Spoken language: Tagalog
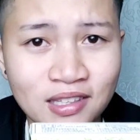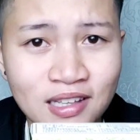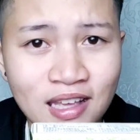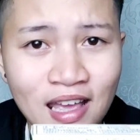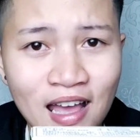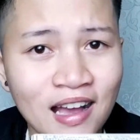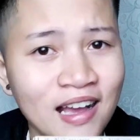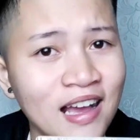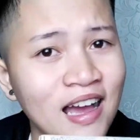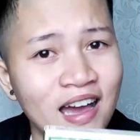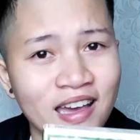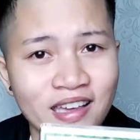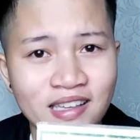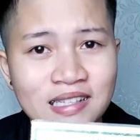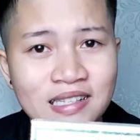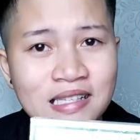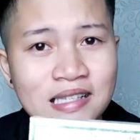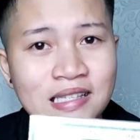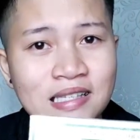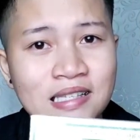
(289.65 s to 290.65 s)
Kaya
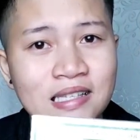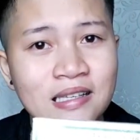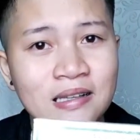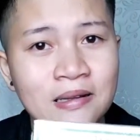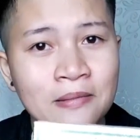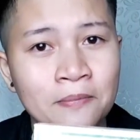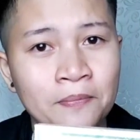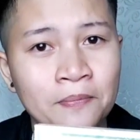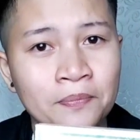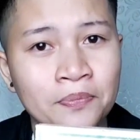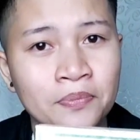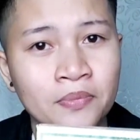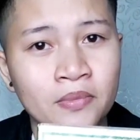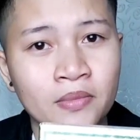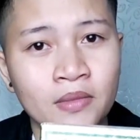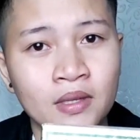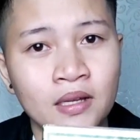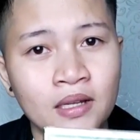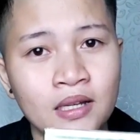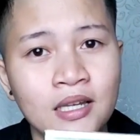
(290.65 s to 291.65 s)
guys,
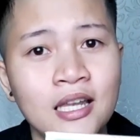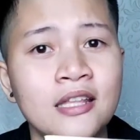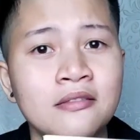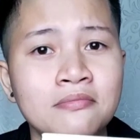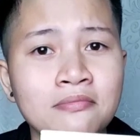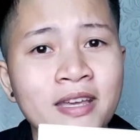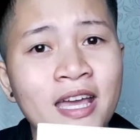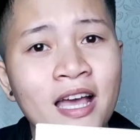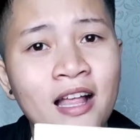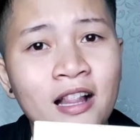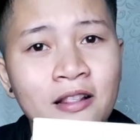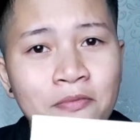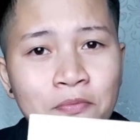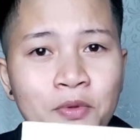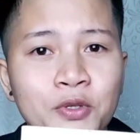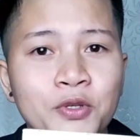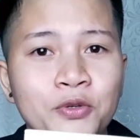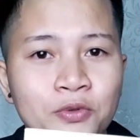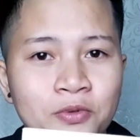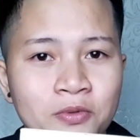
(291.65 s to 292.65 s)
let me help
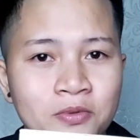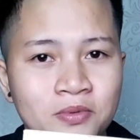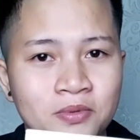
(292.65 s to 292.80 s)
you.